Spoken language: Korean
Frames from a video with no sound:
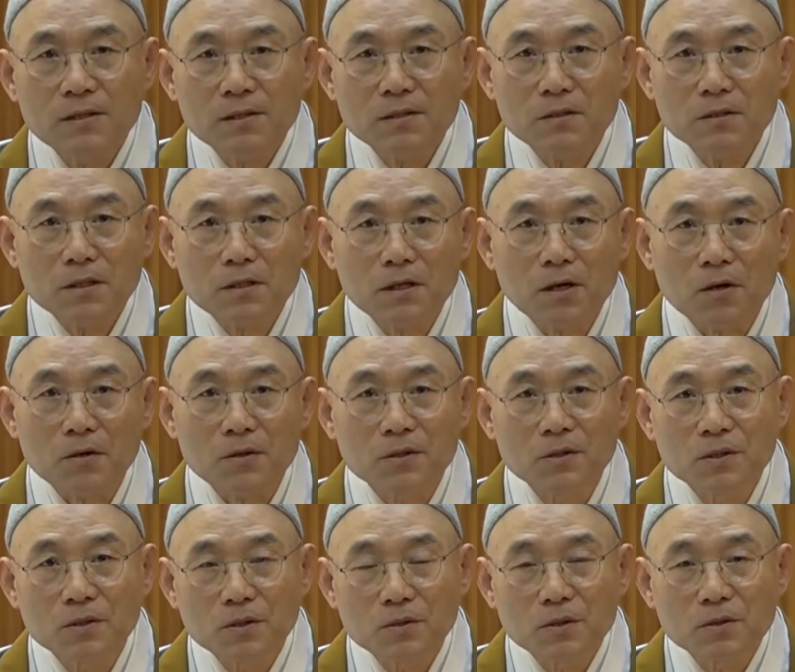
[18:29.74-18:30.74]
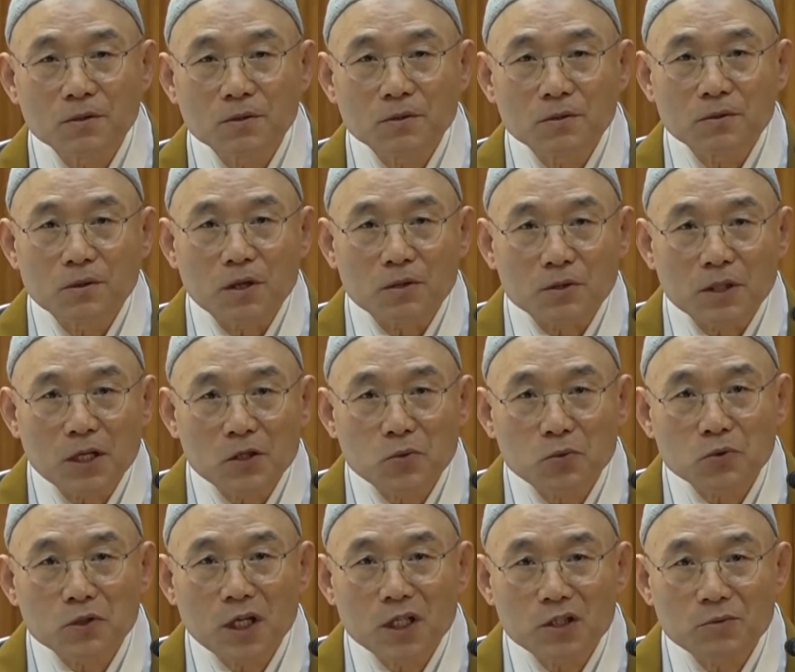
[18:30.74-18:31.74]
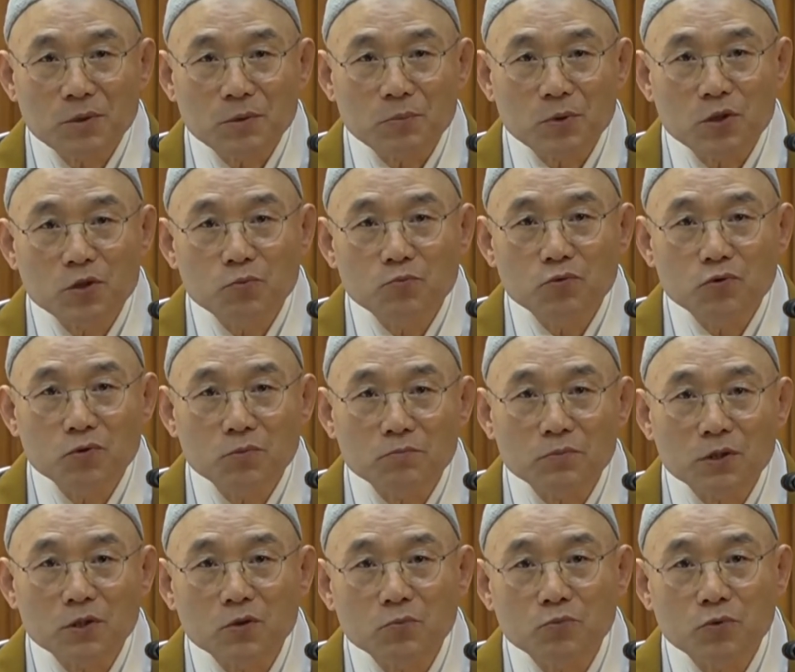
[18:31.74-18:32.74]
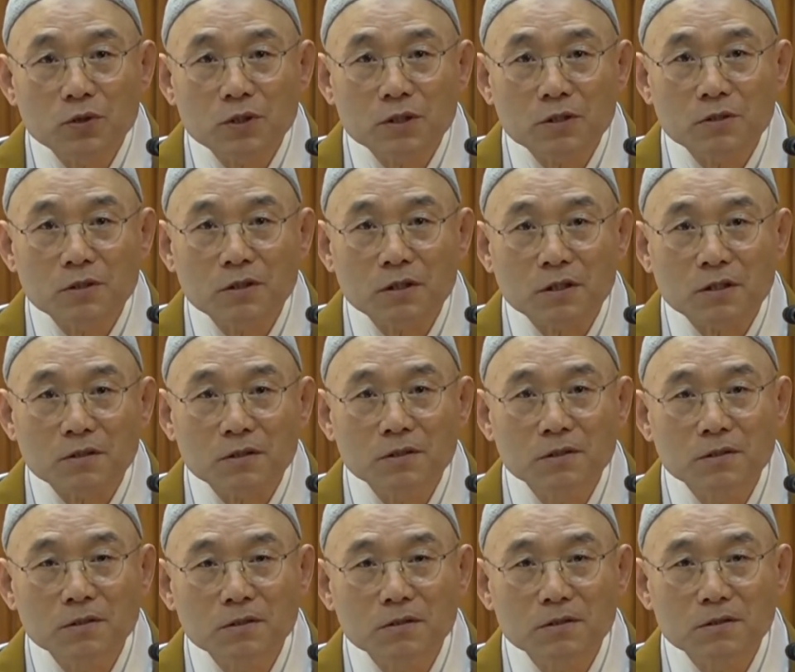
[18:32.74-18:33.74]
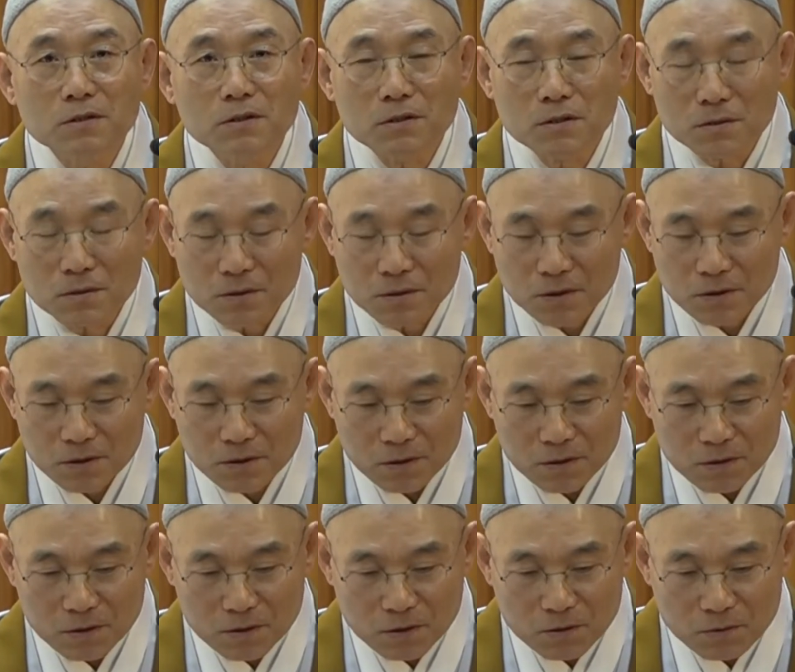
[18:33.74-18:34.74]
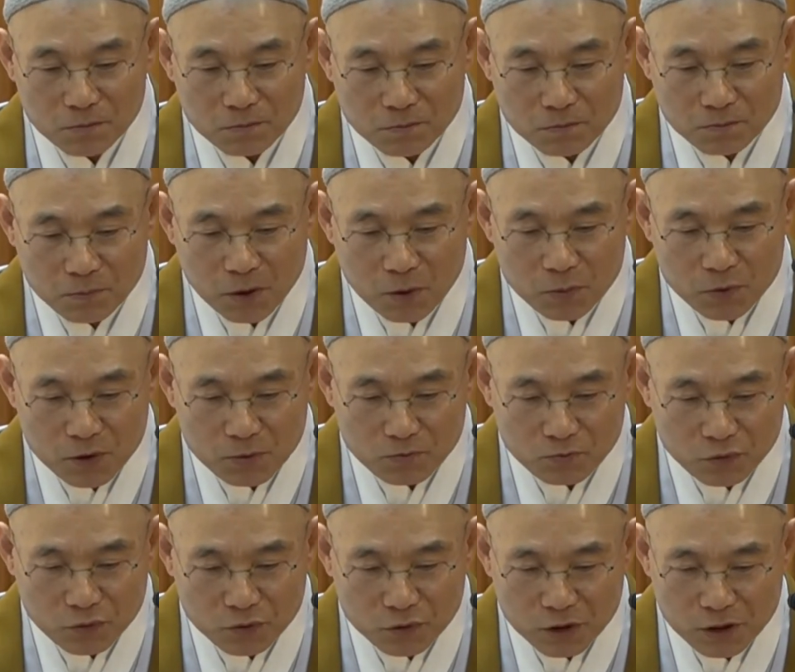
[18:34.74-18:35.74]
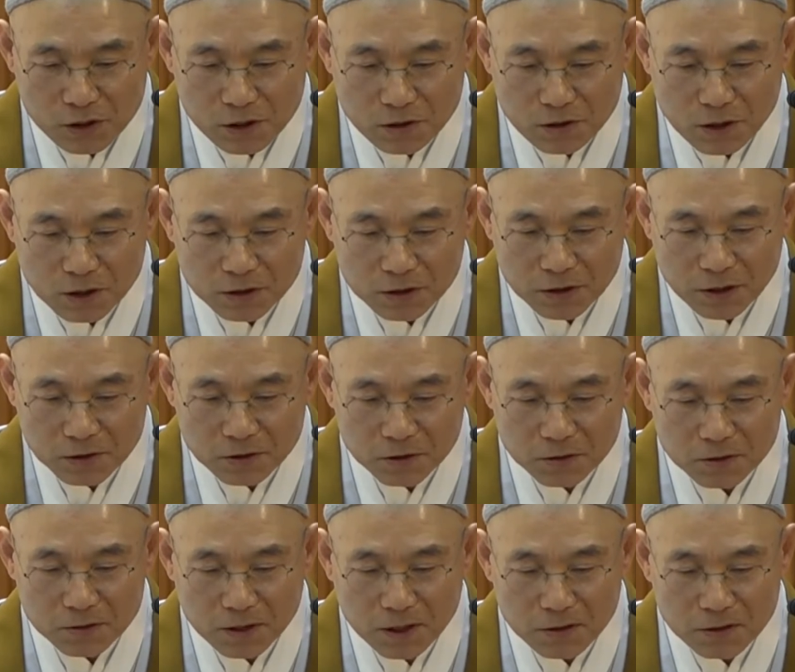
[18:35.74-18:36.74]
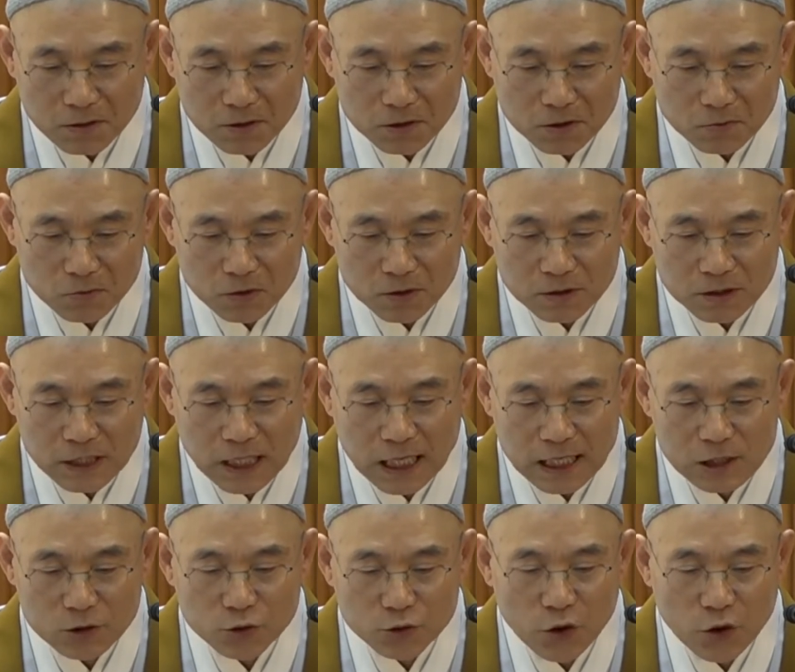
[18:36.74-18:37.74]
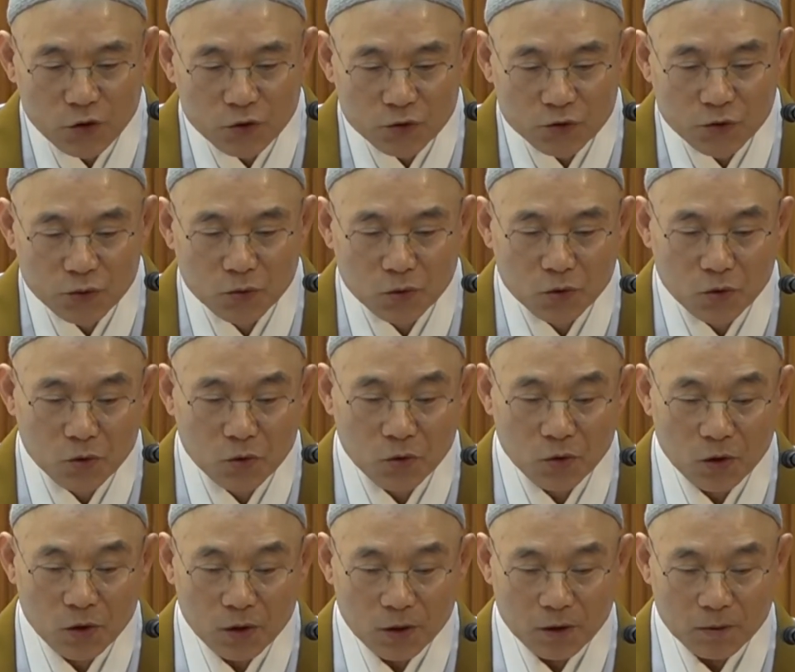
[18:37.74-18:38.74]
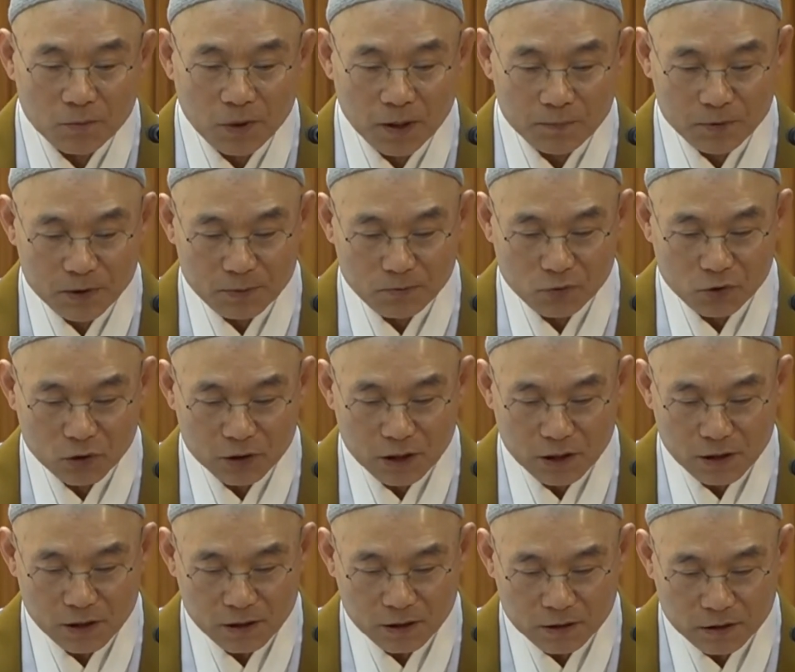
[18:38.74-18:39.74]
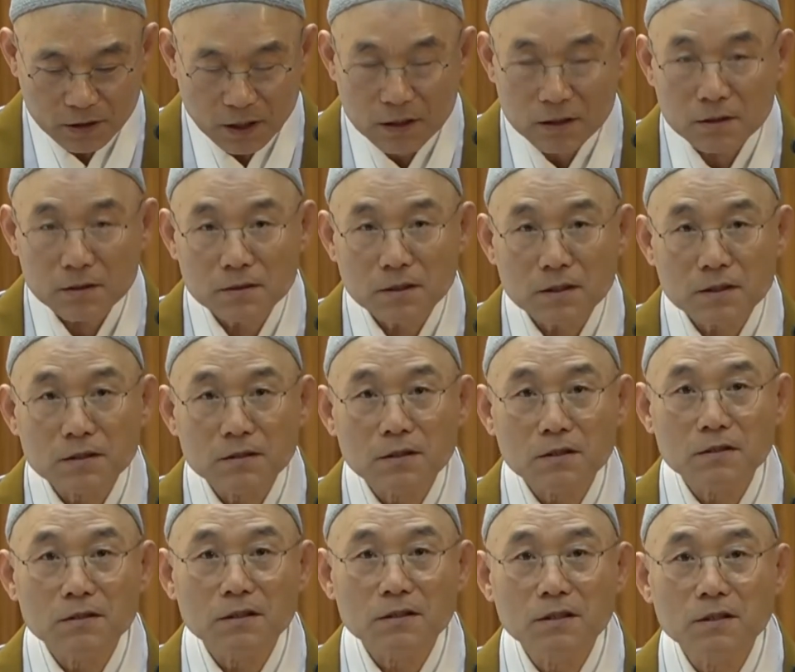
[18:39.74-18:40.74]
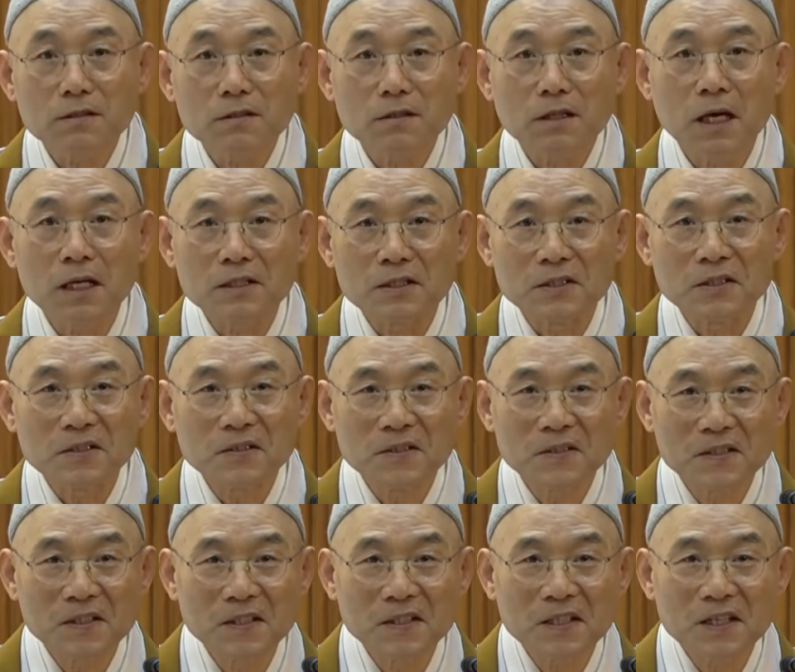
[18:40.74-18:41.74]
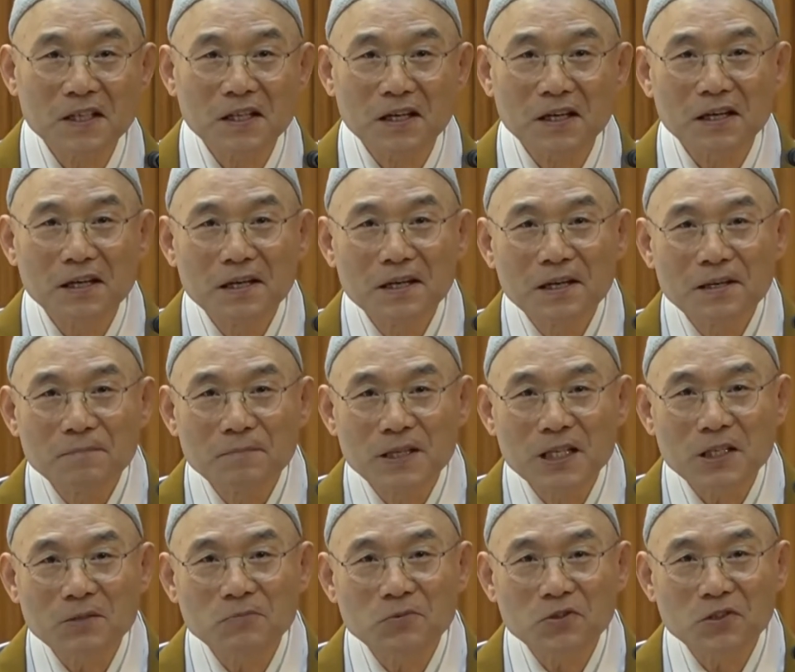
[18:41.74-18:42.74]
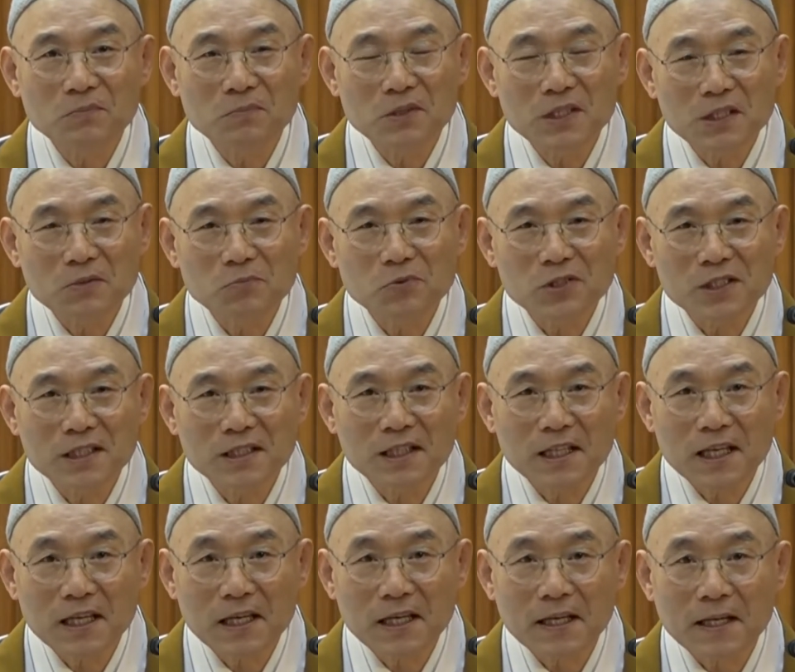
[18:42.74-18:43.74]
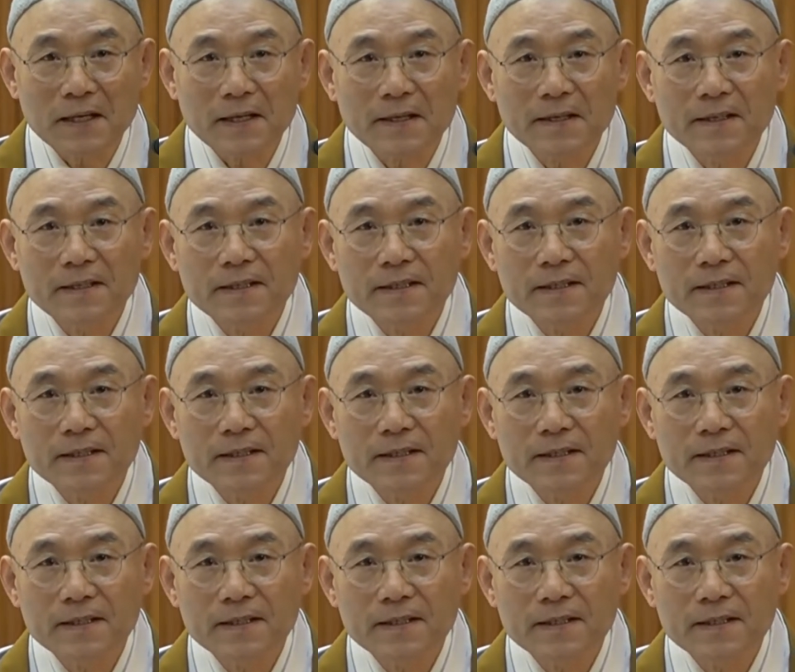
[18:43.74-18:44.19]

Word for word: 그러니까 대종사님이 미륵불은 미륵불이시지 그러니 법신불의 진리가 크게 드러나는 것이면 제일 최초로 법신불의 진리를 크게 드러내신 어른이 그 어른 아니에요. 그러니까 미륵불은 미륵불신데